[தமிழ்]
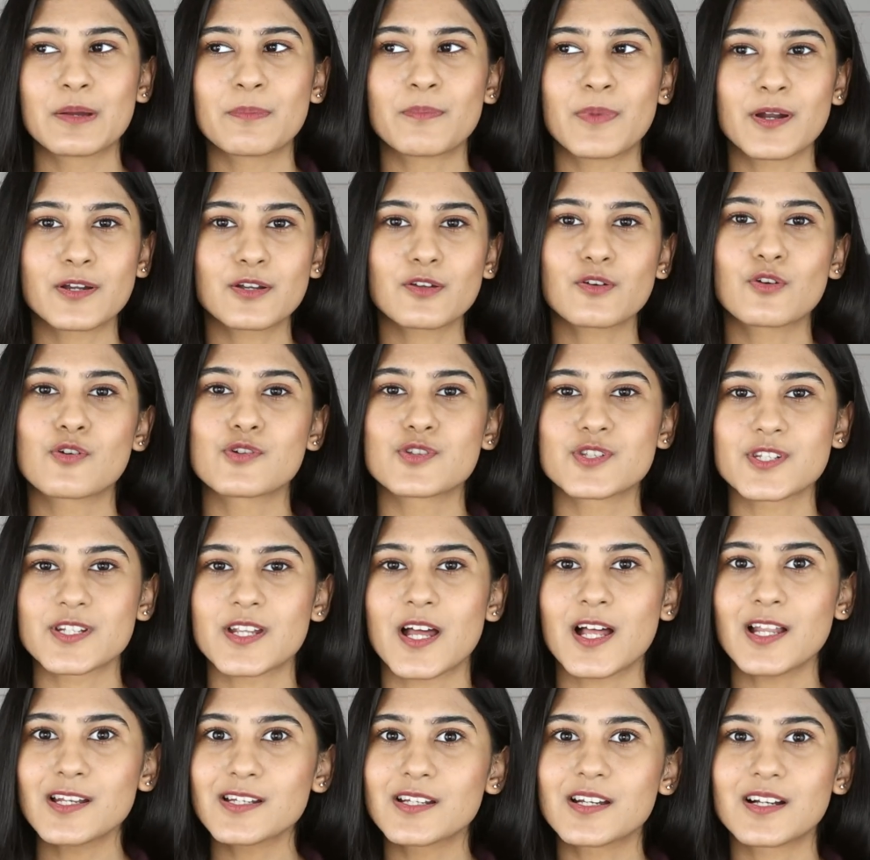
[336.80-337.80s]
பட் கொஞ்ச
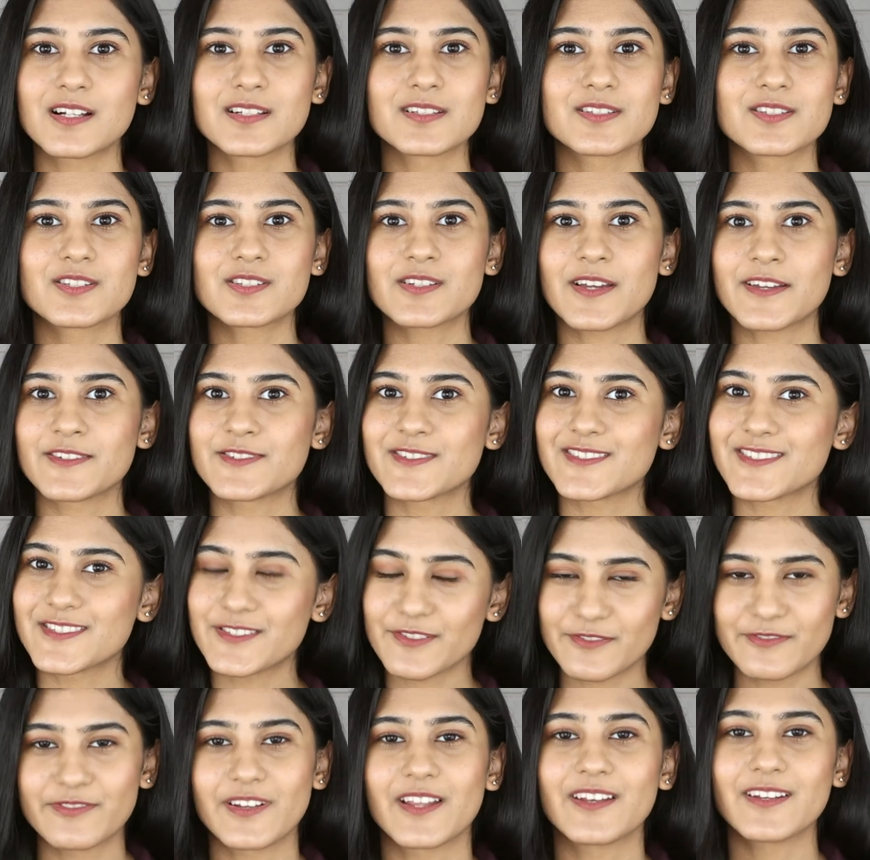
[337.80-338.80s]
நாள் கழிச்சு ஐ ஜஸ்ட்
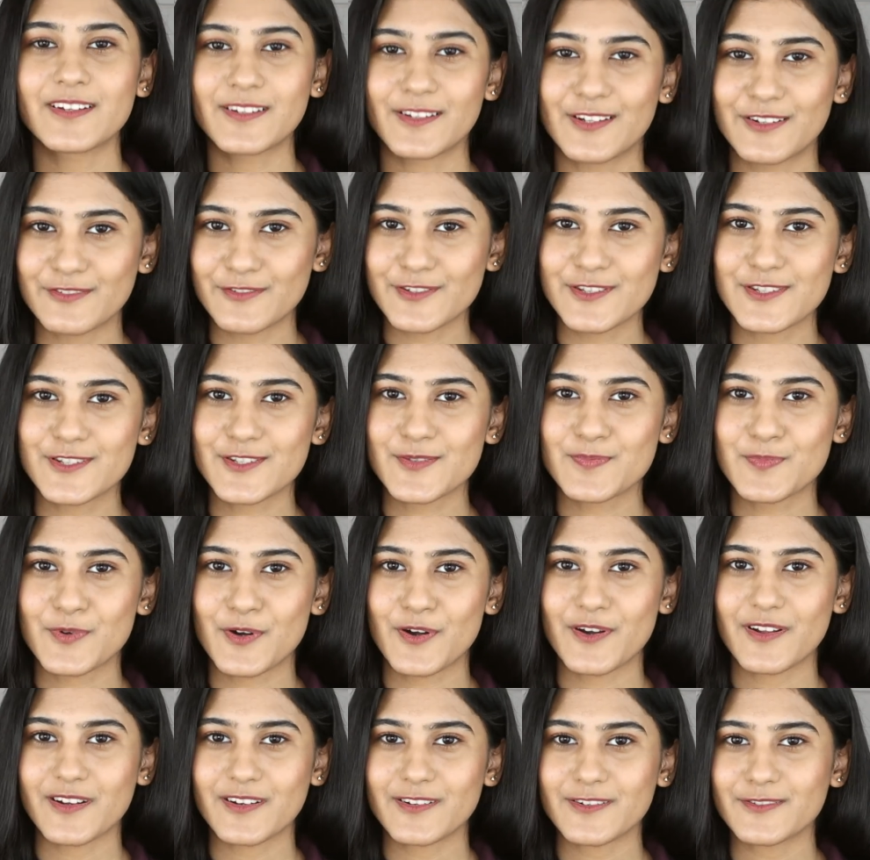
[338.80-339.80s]
ஃபெல் இன் லவ் வித் திஸ்
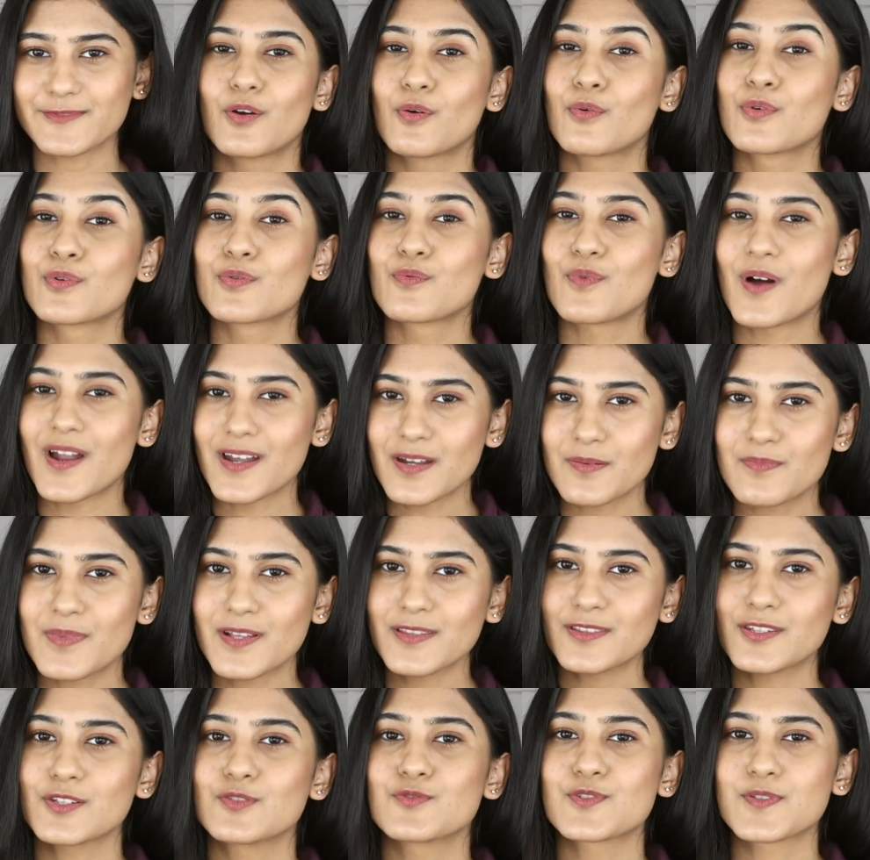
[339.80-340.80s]
ப்ராடக்ட் ஒரு ஒன்
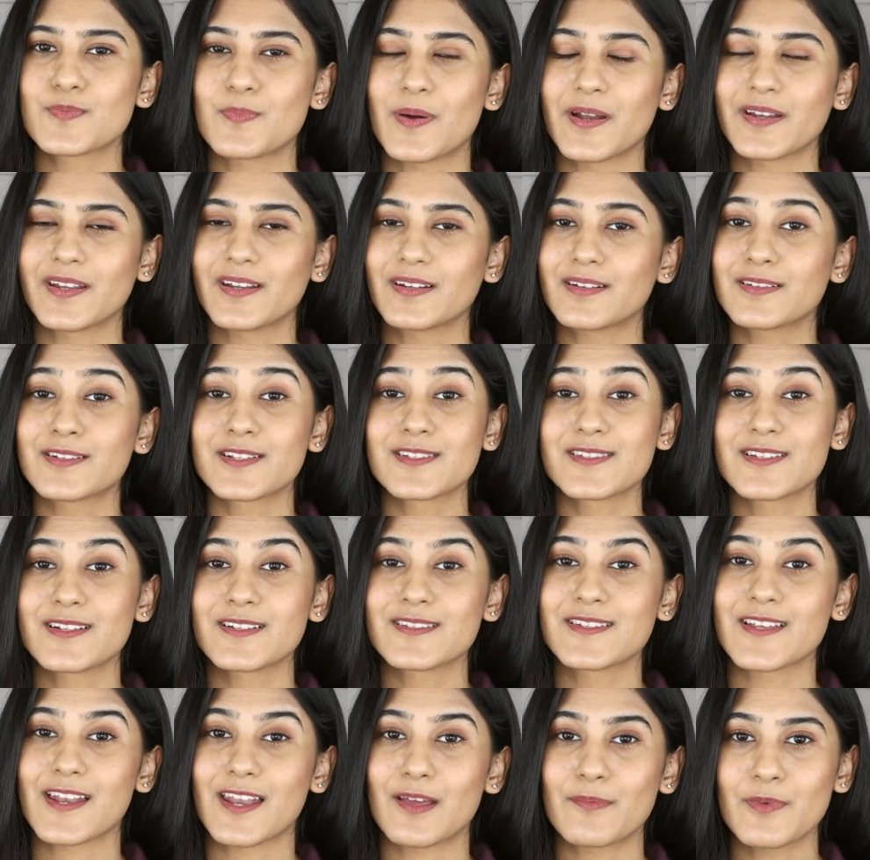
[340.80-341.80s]
மந்த் யூஸ் பண்ணிவிட்டு
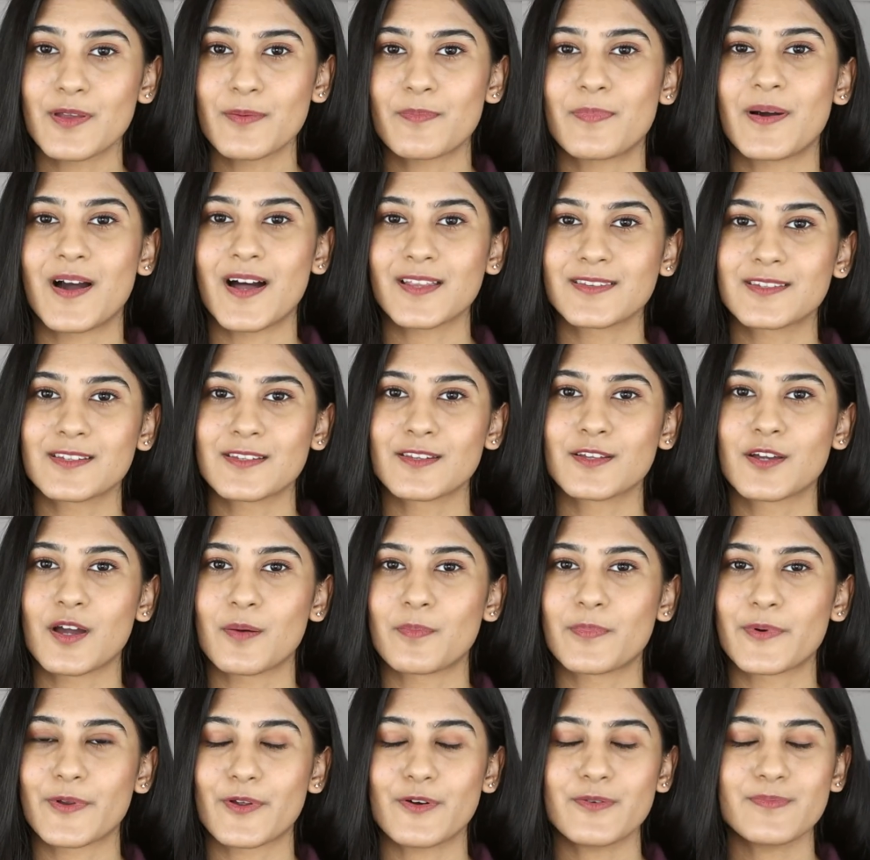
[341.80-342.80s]
ரிசல்ட்ஸ் எல்லாமே
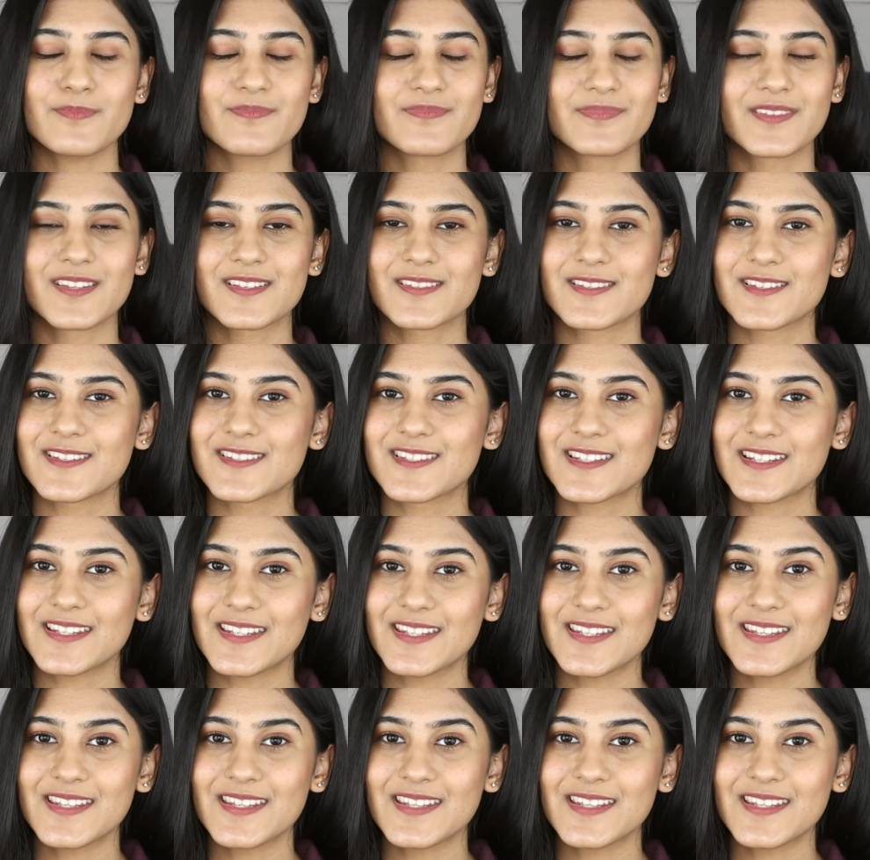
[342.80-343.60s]
பார்த்ததுக்கப்புறம் திஸ் இஸ்